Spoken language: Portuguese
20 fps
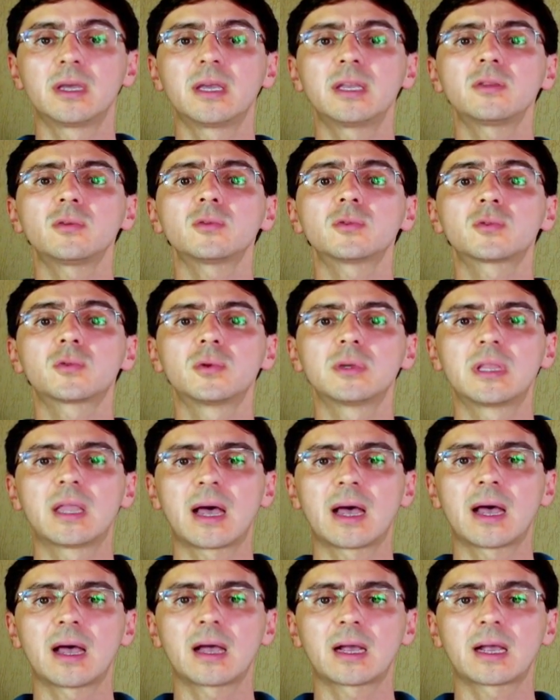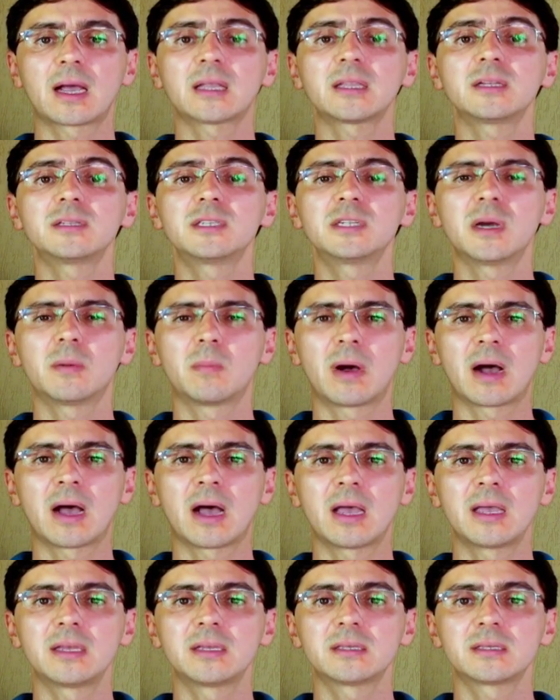e nos cuidar cada dia
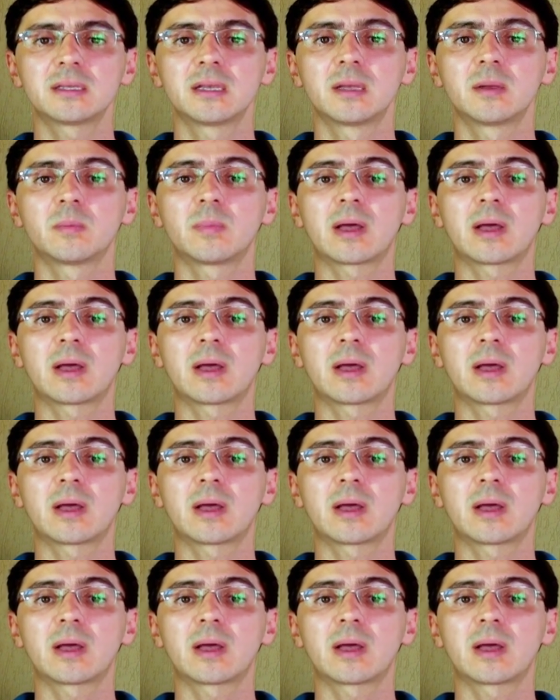mais